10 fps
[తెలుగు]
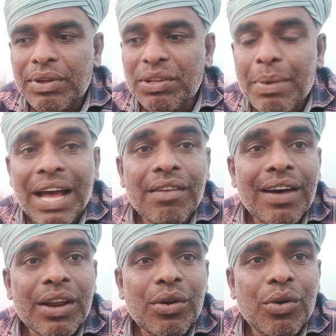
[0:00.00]
తర్వాత
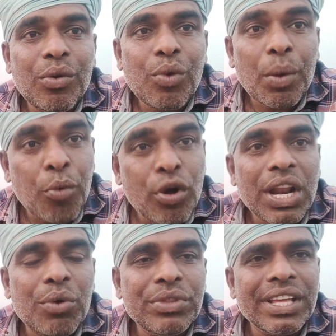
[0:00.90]
మంగళవారం ఒక
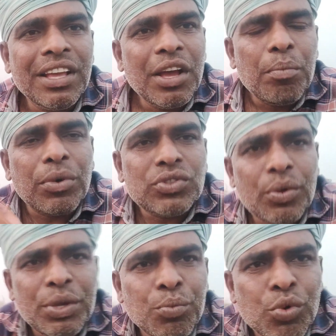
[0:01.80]
ప్రోగ్రాం ఉంది
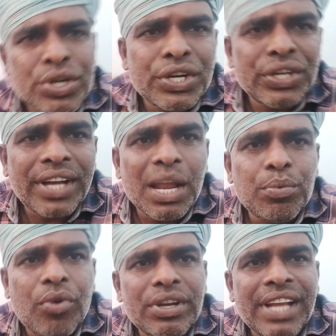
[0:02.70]
మొత్తం ఈ మూడింటిని
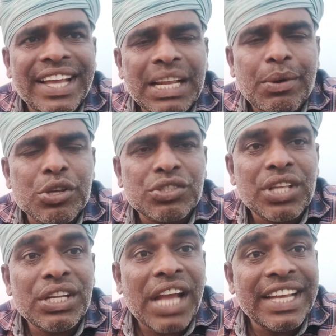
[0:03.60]
కలుపుకొని హైదరాబాద్
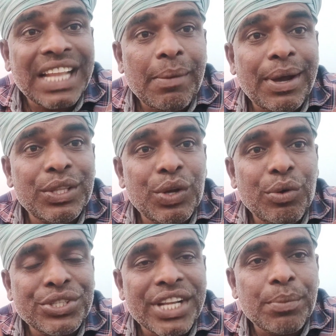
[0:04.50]
వస్తున్నాను ఈ హైదరాబాద్లో
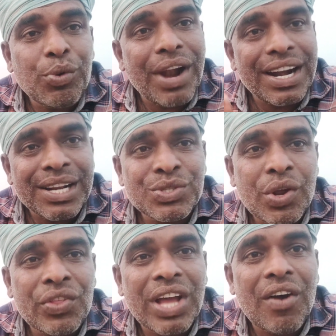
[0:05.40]
వచ్చేటప్పుడు అడ్రస్
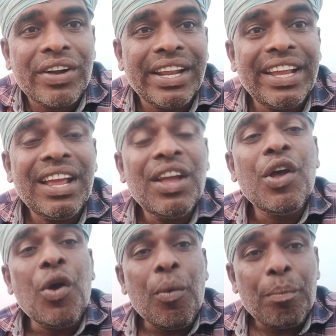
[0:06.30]
దొరికింది కాబట్టి
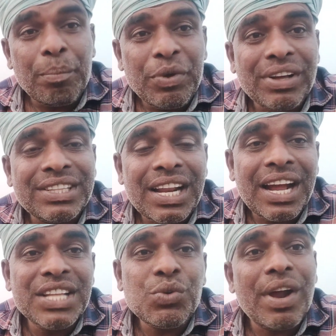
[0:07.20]
మేమందరం
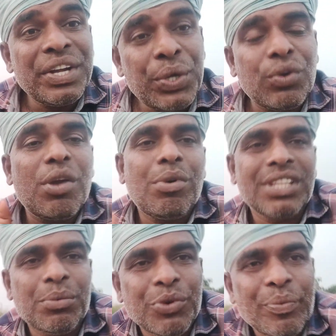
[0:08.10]
కలిసి వాడి ఇంటికి కూడా
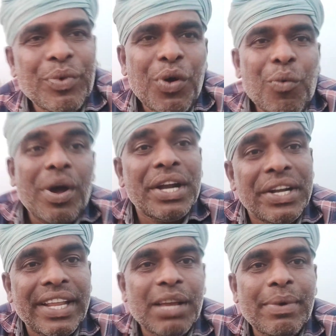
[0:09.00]
పోతాము వారి
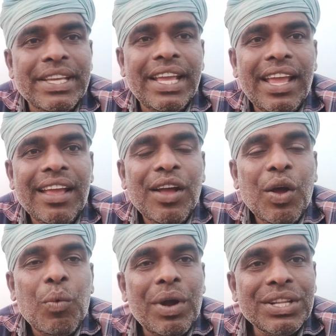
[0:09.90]
ఇంటికి పోయి
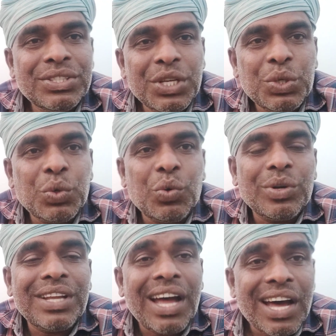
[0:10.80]
వాడిని
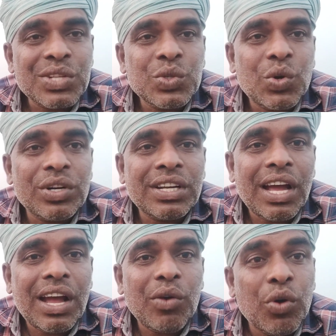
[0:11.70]
తిట్టుకుంటా
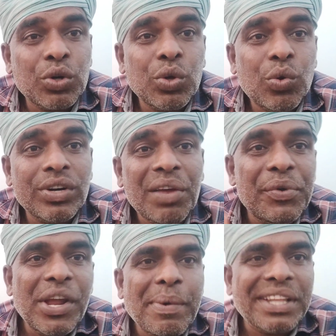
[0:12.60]
అరుచుకుంటా కొట్టుకుంటా
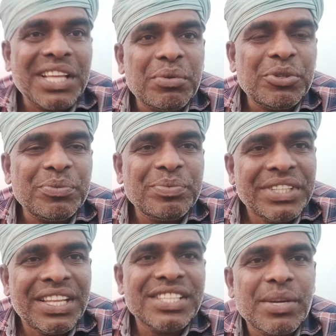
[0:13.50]
వీడియో పెడతాము
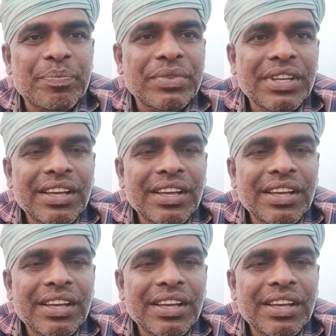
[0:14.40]
ఇది నిజం